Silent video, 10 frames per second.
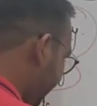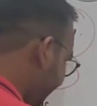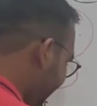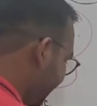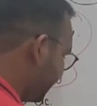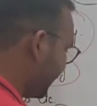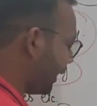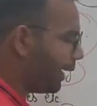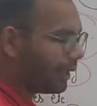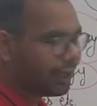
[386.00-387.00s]
मेनली
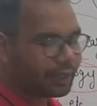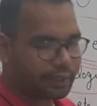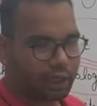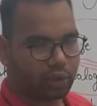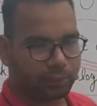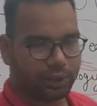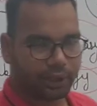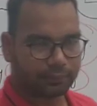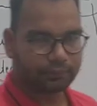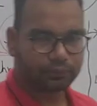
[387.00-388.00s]
ये है एक येलो भी
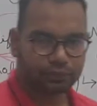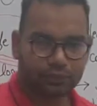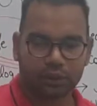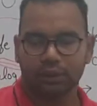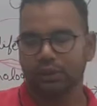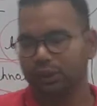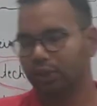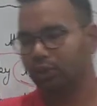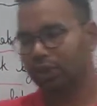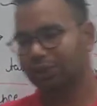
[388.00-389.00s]
है
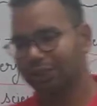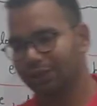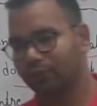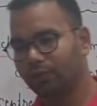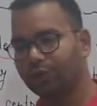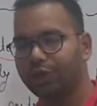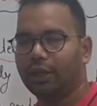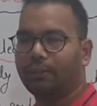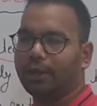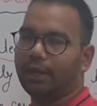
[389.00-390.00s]
येलो का ज़्यादा वो
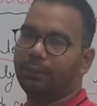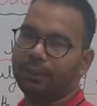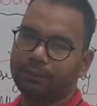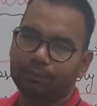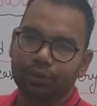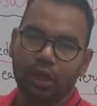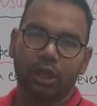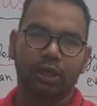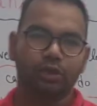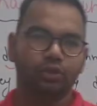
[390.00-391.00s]
नहीं है हमारे यहाँ पे
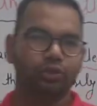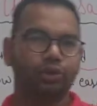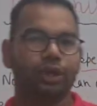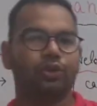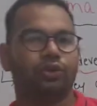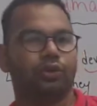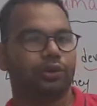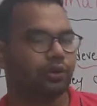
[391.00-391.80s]
तो उसने जो